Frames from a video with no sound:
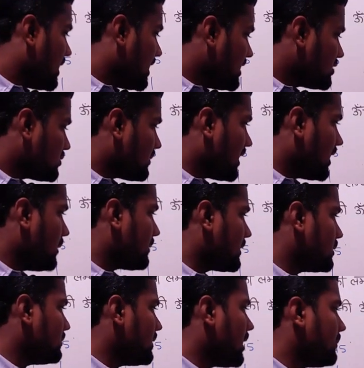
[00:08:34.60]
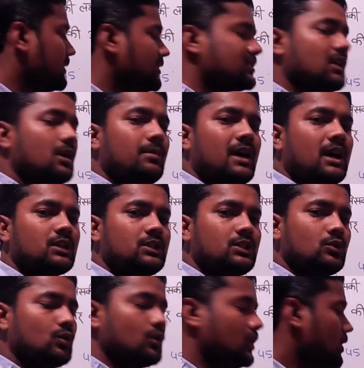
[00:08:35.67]
इस वाले पद में आप इसका भाग दे
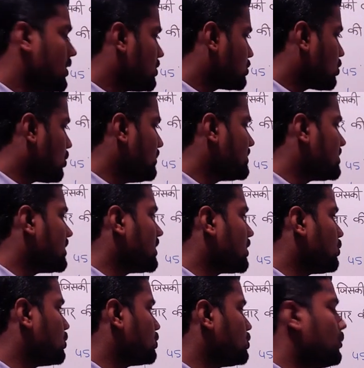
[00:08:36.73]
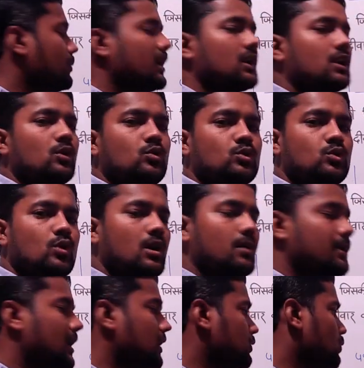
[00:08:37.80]
दो चौबीस अंडर रूट दो में अंडर रूट दो का
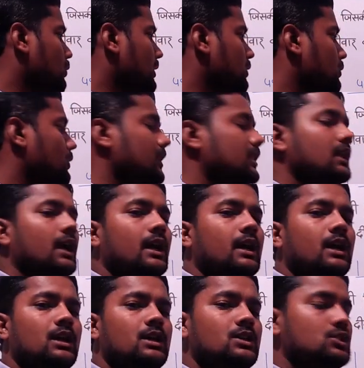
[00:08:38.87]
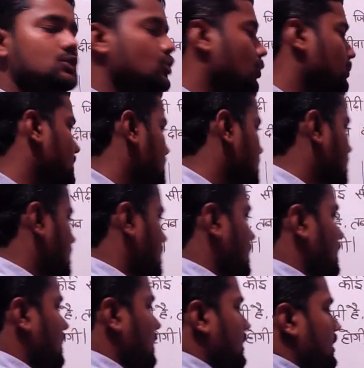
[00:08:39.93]
भाग दोगे तो कितना आएगा चौबीस
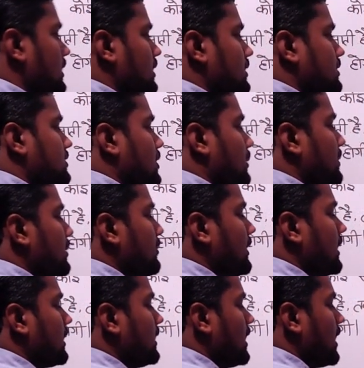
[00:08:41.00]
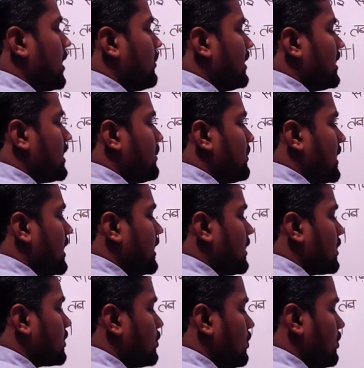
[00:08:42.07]
सभी में कितने का मल्टीप्लाई कर
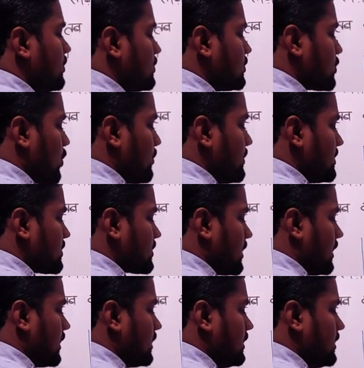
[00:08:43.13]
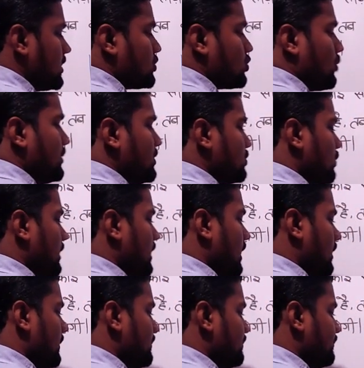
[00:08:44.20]
दो चौबीस का ये चौबीस हो गया
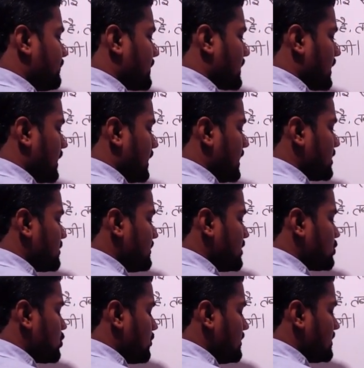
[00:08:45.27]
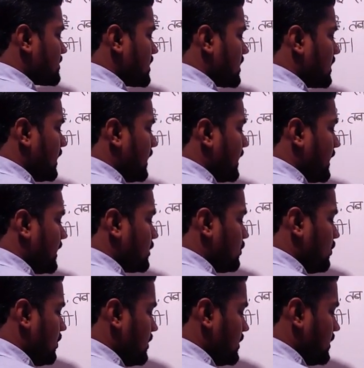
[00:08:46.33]
इसमें चौबीस का करेंगे तो
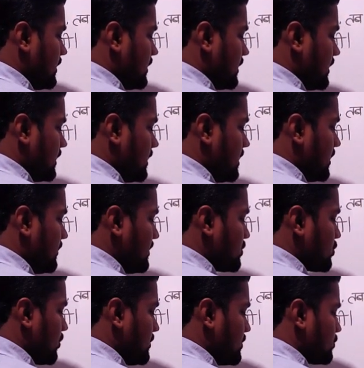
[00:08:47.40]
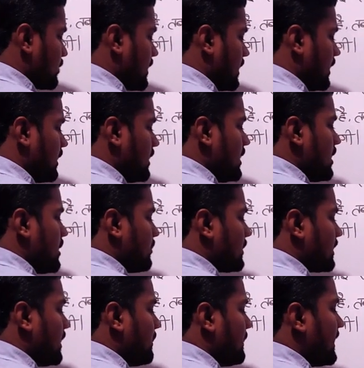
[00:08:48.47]
ये भी चौबीस हो गया
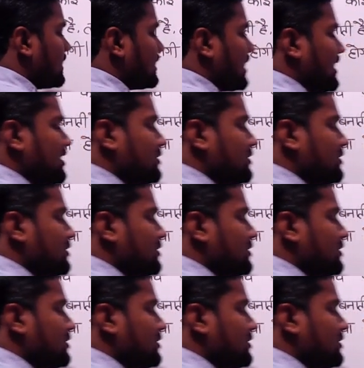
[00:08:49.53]
मतलब पैंतालीस